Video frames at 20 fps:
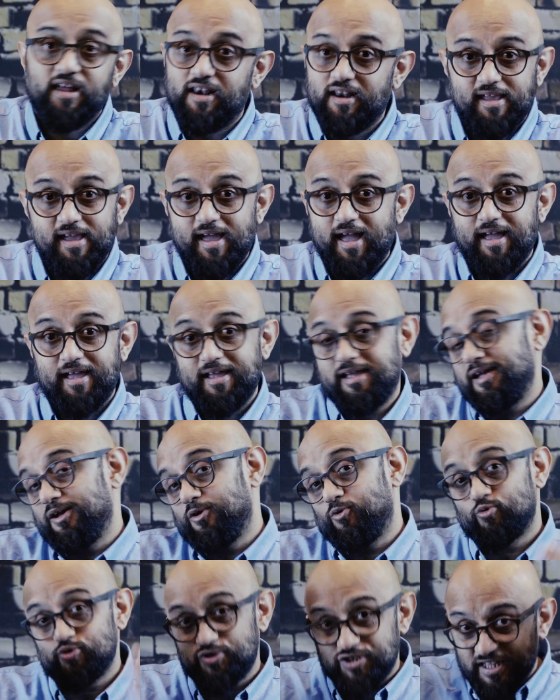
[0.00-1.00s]
करके आए हैं
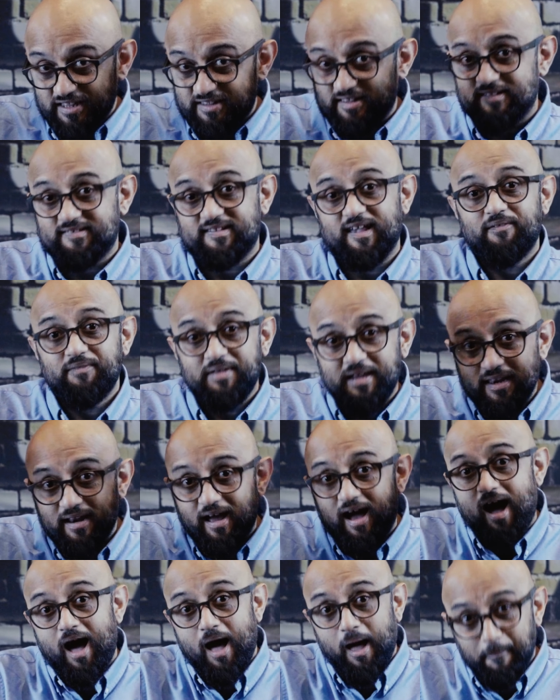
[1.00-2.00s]
उसकी तस्वीर
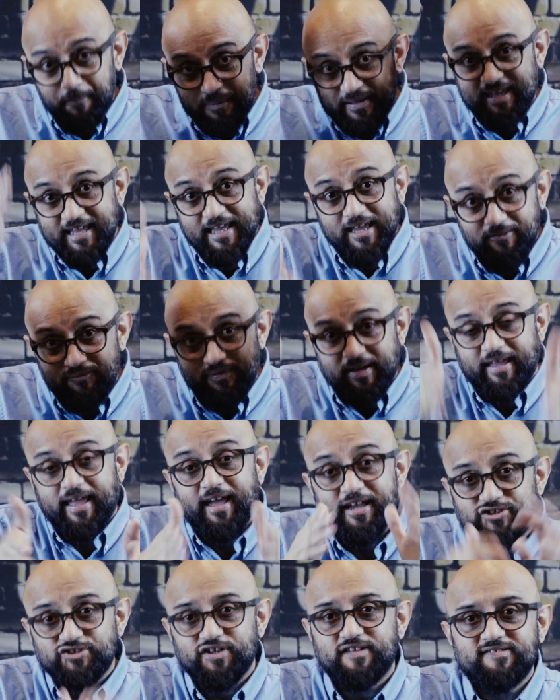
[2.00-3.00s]
आपकी
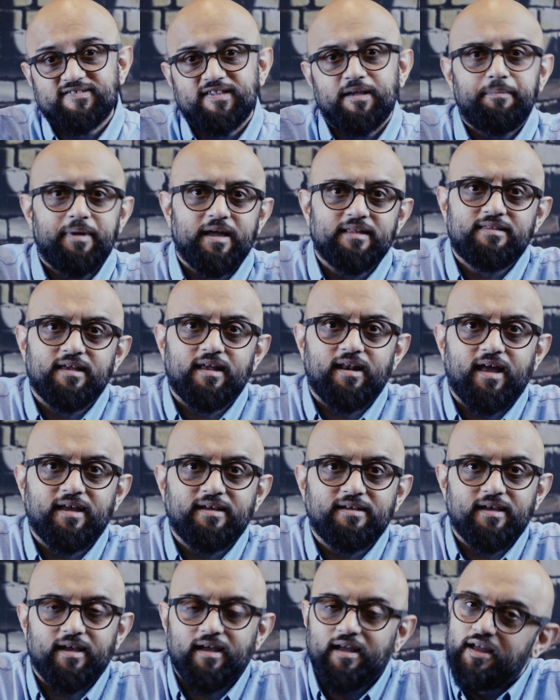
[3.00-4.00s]
वेकेशन से बेहतर
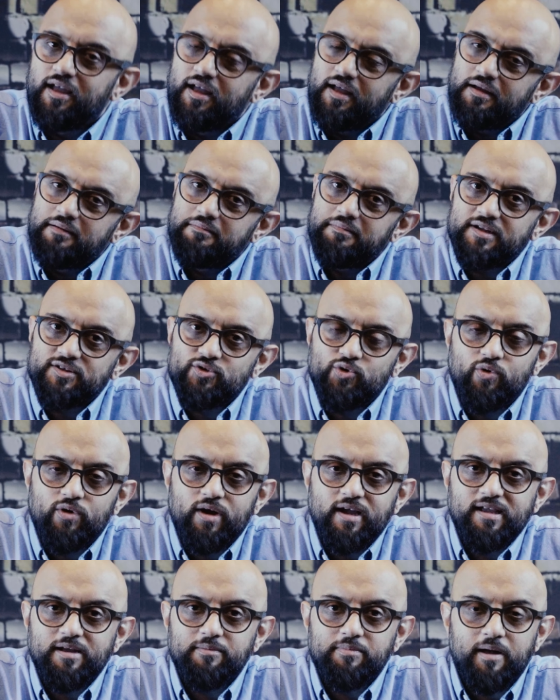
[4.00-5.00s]
आई है बस हो
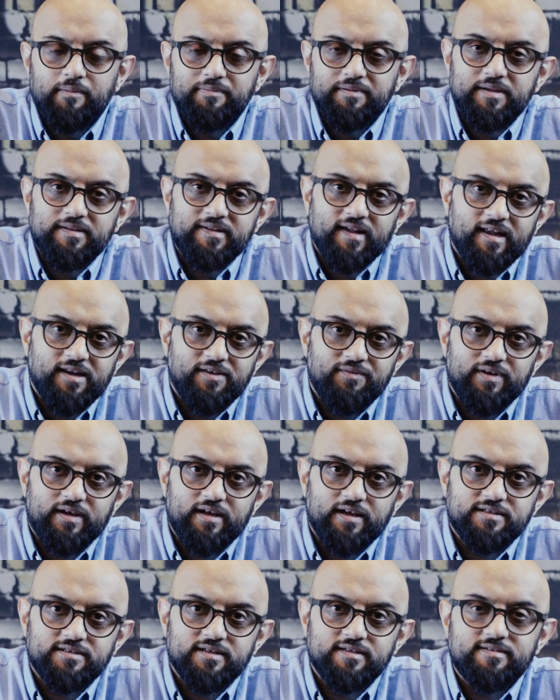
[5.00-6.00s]
गई है आपकी सारी
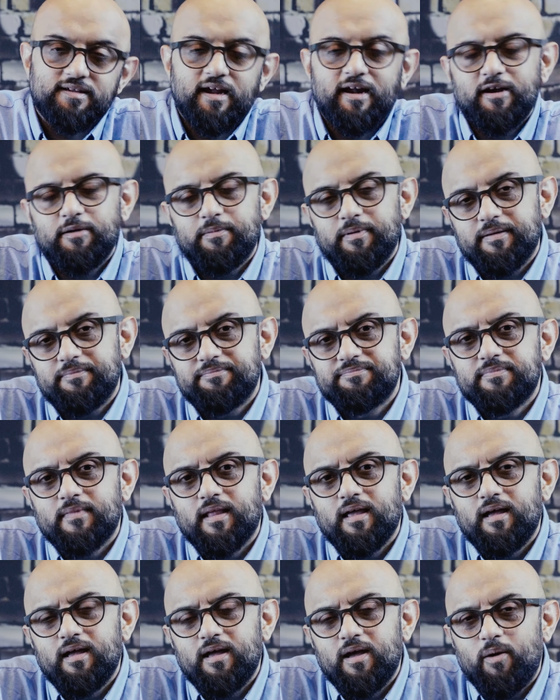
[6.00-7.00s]
वेकेशन साइड में
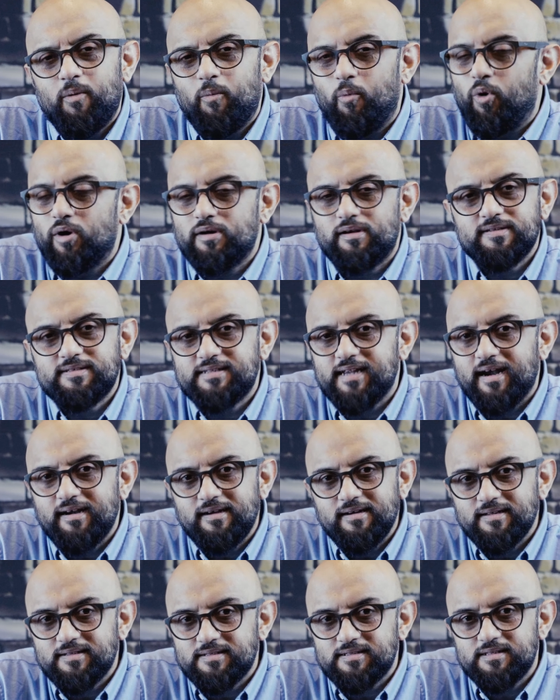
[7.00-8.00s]
वॉट अ
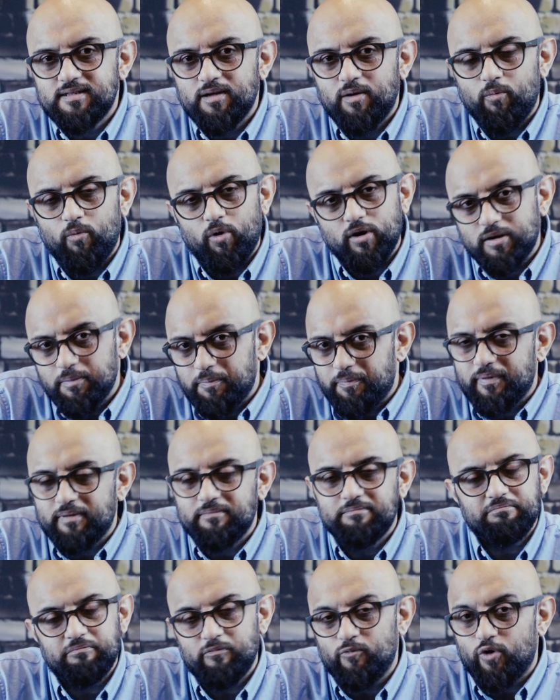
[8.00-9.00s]
सैडनेस वॉट अ
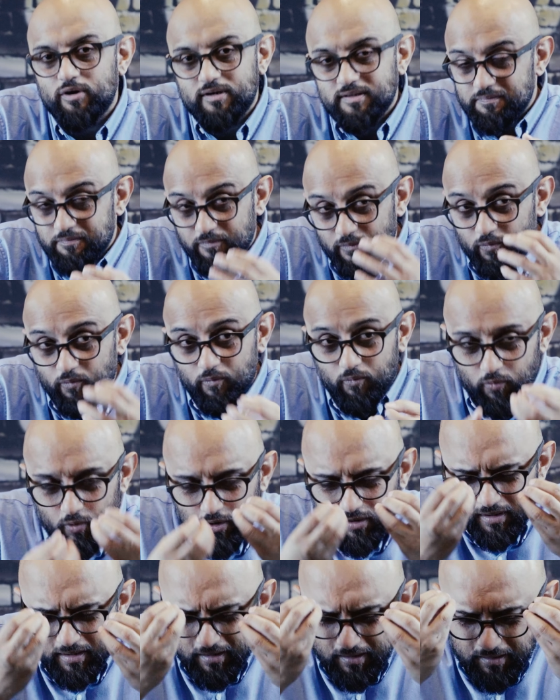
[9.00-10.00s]
वॉट अ
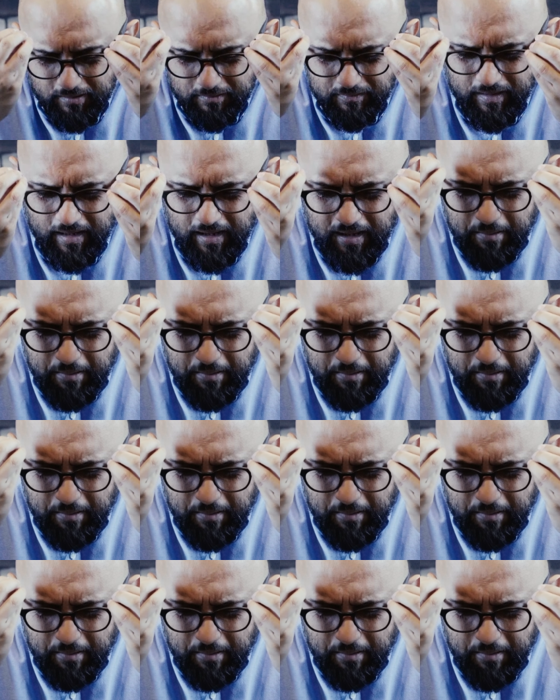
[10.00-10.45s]
वॉट अ